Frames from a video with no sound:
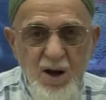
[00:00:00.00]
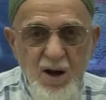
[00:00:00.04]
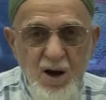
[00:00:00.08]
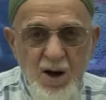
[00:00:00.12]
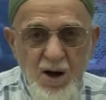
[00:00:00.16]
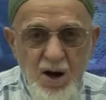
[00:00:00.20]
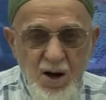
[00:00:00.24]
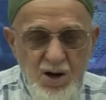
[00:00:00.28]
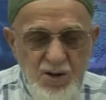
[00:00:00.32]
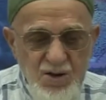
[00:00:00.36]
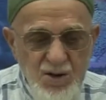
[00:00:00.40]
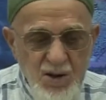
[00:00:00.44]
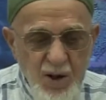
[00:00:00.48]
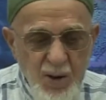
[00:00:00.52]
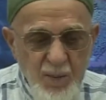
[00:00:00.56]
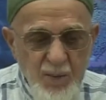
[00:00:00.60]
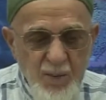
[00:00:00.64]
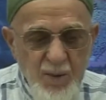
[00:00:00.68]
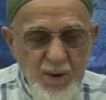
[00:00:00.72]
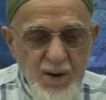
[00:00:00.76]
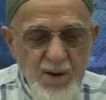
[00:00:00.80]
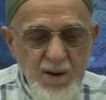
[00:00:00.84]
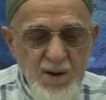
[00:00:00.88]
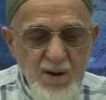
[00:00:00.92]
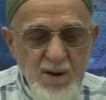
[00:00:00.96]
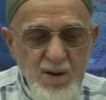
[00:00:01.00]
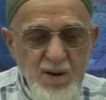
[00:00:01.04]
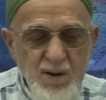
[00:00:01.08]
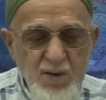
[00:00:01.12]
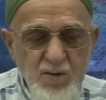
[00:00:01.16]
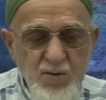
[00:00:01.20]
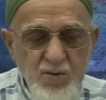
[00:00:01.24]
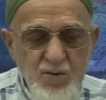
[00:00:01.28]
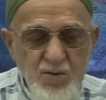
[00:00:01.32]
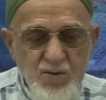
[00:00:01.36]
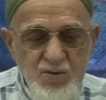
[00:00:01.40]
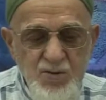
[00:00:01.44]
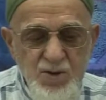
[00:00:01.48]
hac
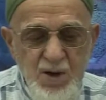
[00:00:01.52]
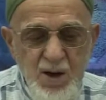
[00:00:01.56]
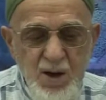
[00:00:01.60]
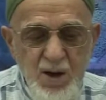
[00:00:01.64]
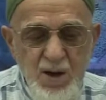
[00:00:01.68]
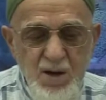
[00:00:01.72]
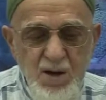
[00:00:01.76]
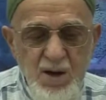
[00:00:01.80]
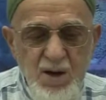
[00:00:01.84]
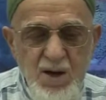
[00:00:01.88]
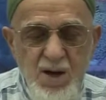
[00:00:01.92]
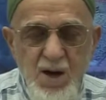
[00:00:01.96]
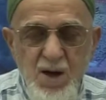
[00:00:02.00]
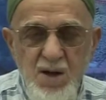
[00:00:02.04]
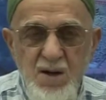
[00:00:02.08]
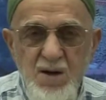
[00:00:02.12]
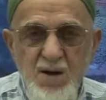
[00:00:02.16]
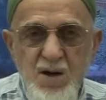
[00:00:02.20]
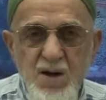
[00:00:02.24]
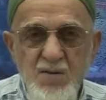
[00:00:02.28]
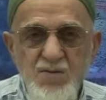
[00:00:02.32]
yapmayı üzerine kendi